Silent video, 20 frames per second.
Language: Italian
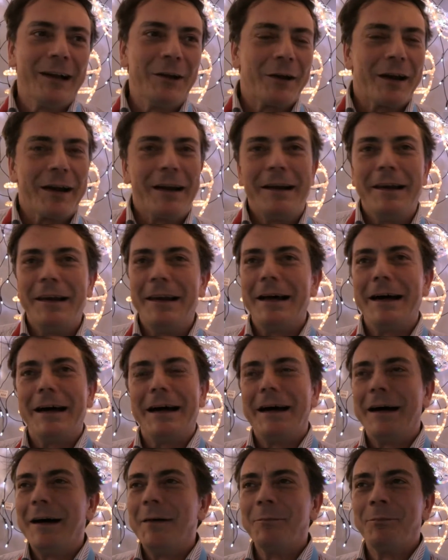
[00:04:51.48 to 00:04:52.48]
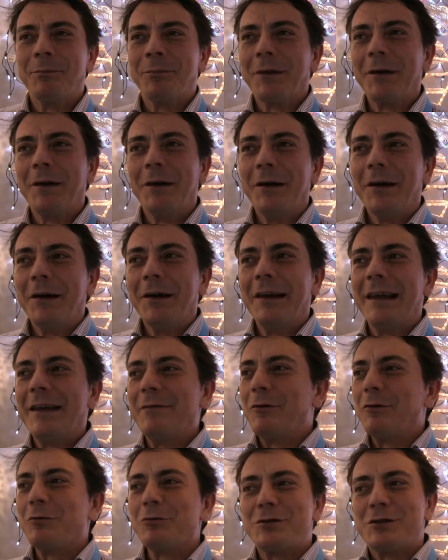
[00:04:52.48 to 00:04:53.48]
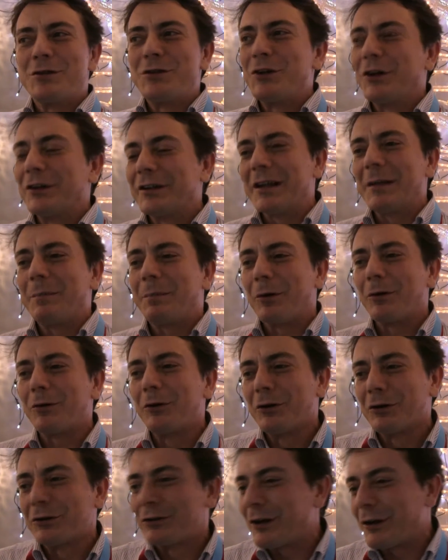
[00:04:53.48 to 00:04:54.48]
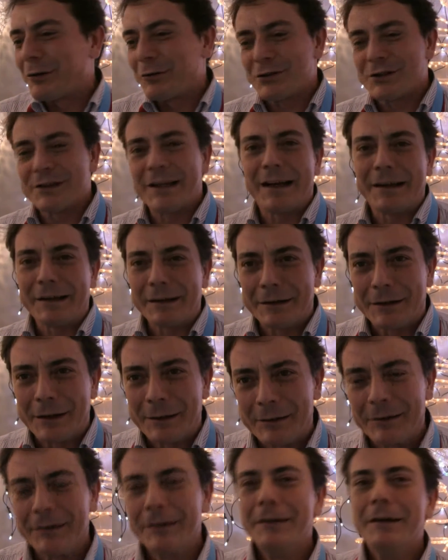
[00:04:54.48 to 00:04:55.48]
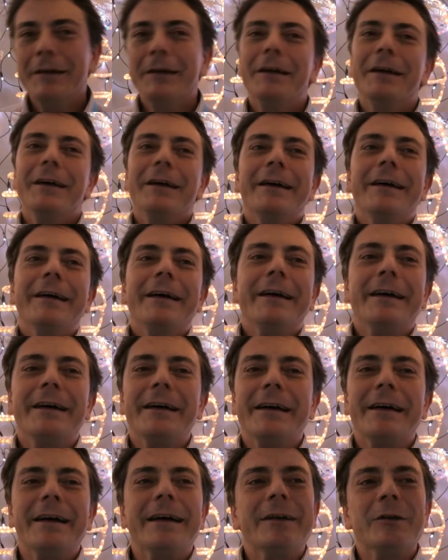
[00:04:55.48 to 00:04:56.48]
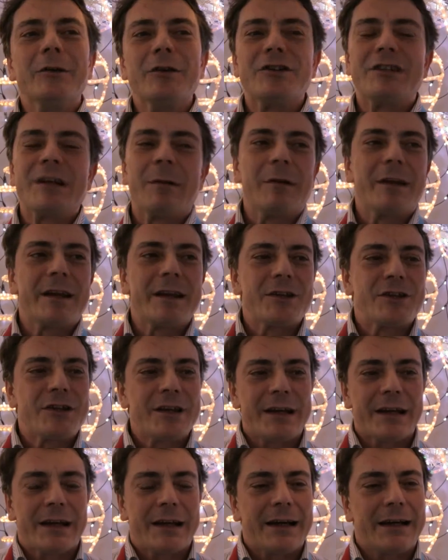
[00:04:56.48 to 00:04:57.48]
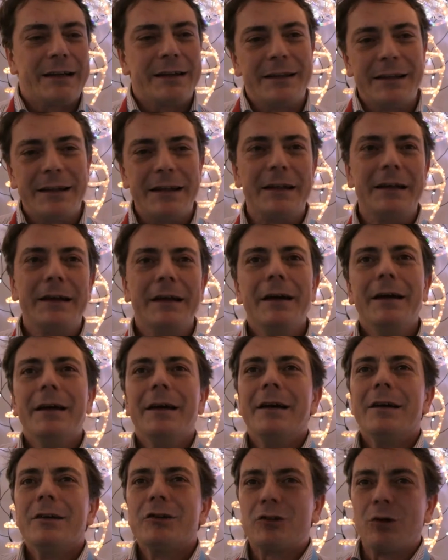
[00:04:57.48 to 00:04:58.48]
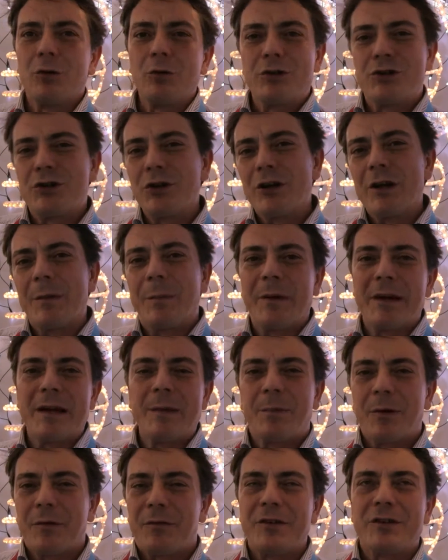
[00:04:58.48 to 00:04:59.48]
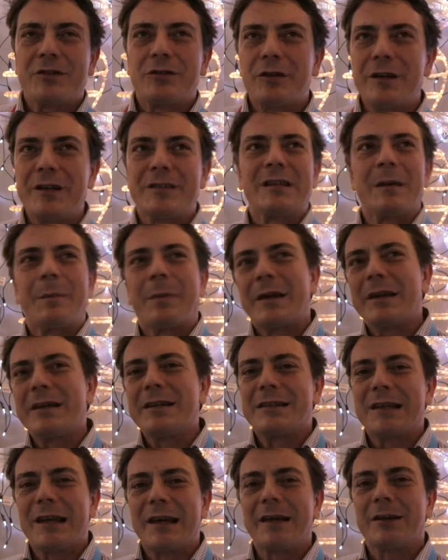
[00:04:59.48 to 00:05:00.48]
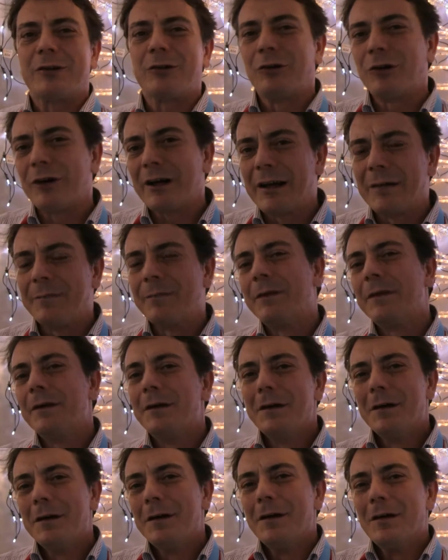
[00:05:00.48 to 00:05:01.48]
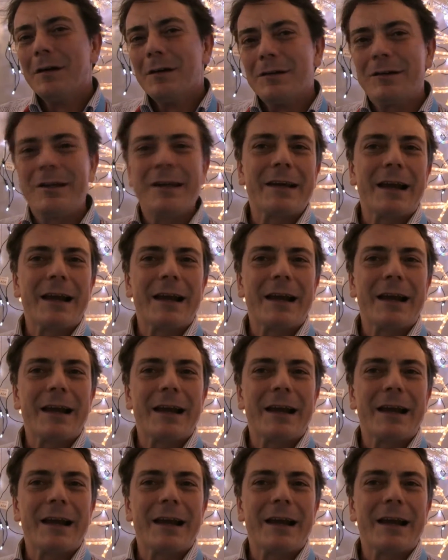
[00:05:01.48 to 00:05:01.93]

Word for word: Allora, eh, l'evoluzione del prodotto è costante. Eh, noi siamo alla ricerca di soluzioni per il professionista, per l'installatore, di